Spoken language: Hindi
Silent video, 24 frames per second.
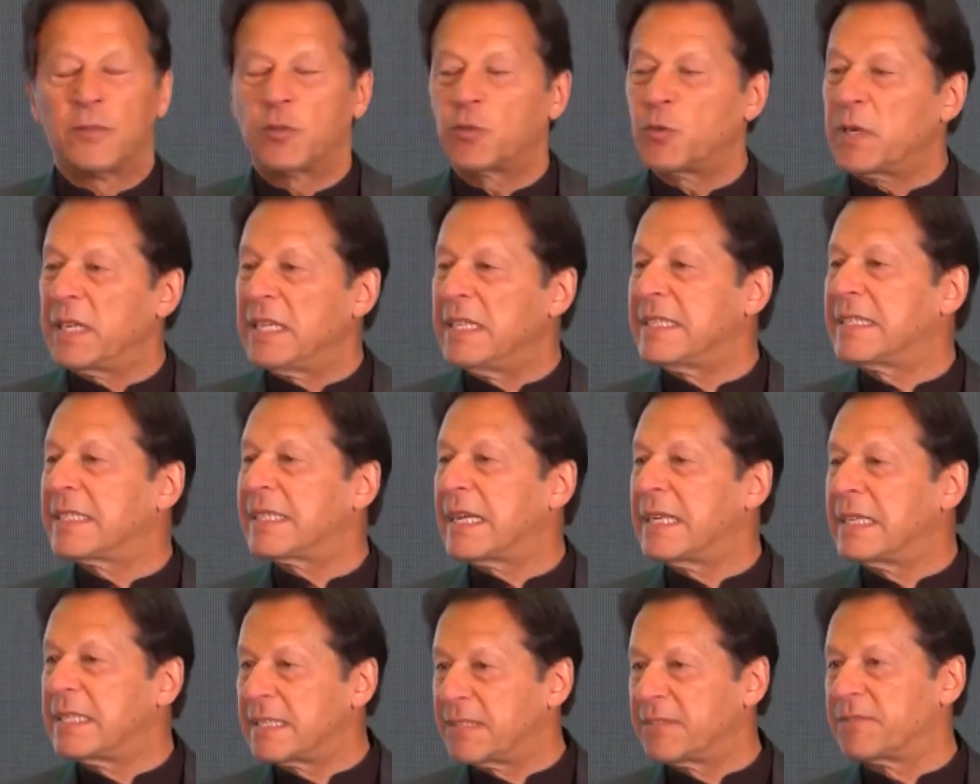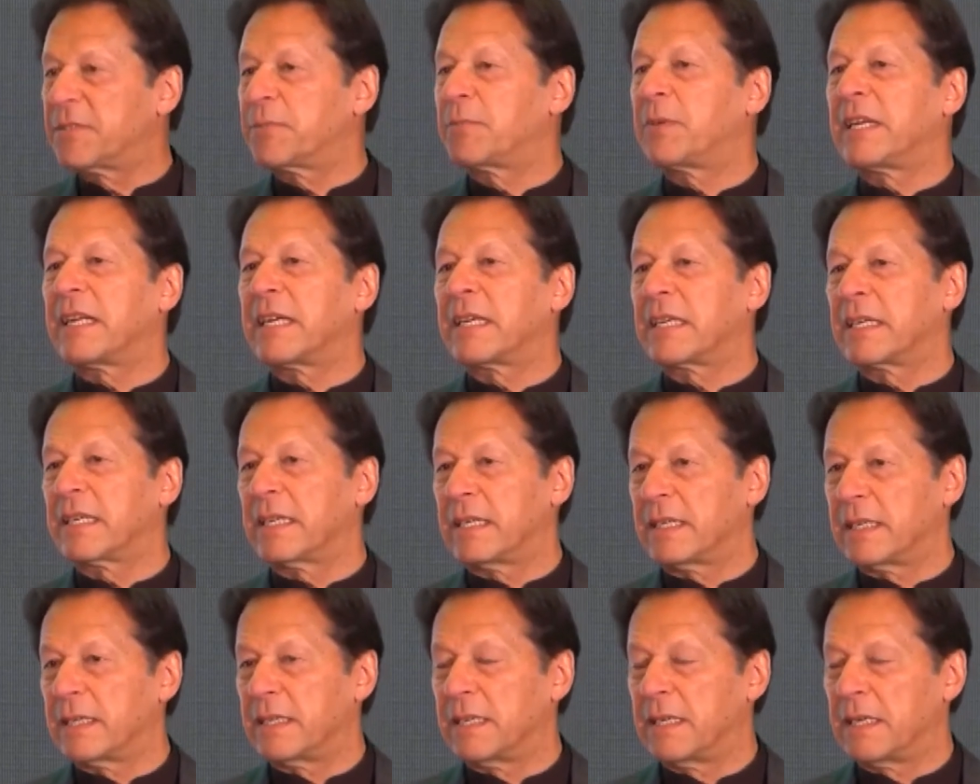तो ये इंसेंटिव्स
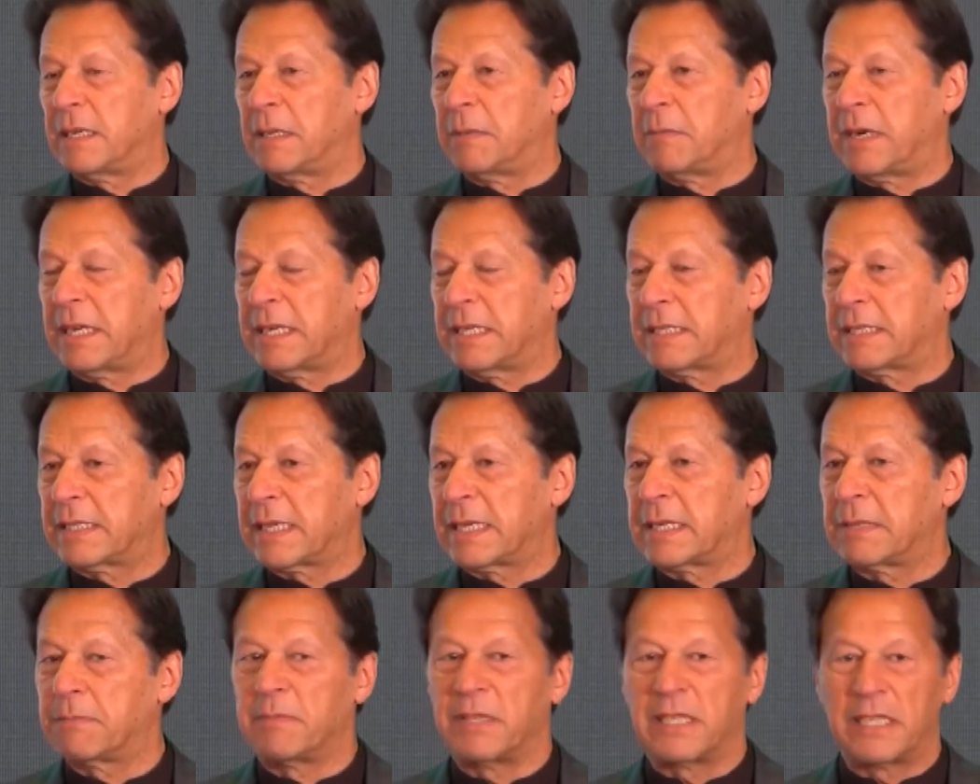मिलेंगे हमारी सारी